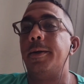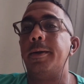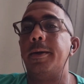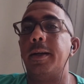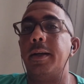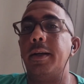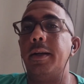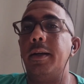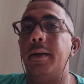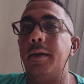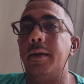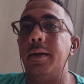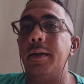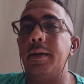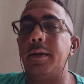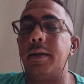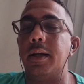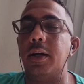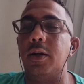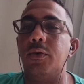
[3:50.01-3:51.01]
Né?
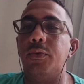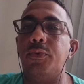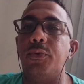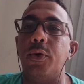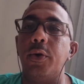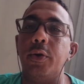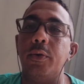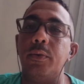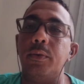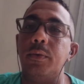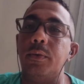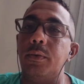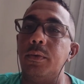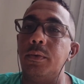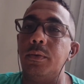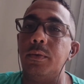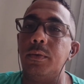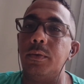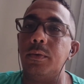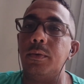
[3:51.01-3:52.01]
Então foi um,
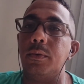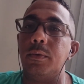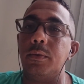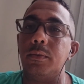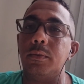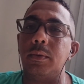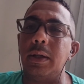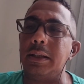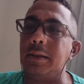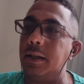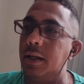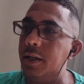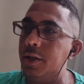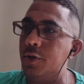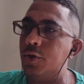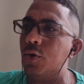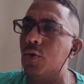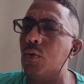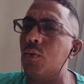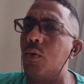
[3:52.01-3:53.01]
um, um,
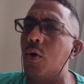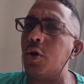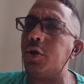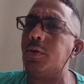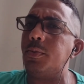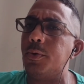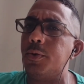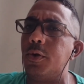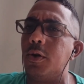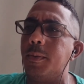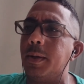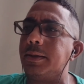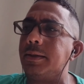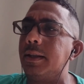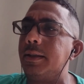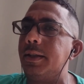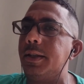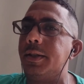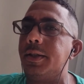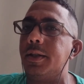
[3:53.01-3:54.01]
excelente jogo, um ótimo jogo para ser
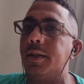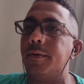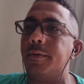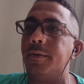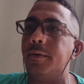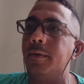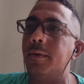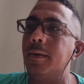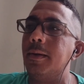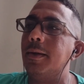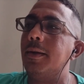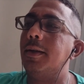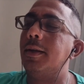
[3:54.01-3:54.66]
assistido.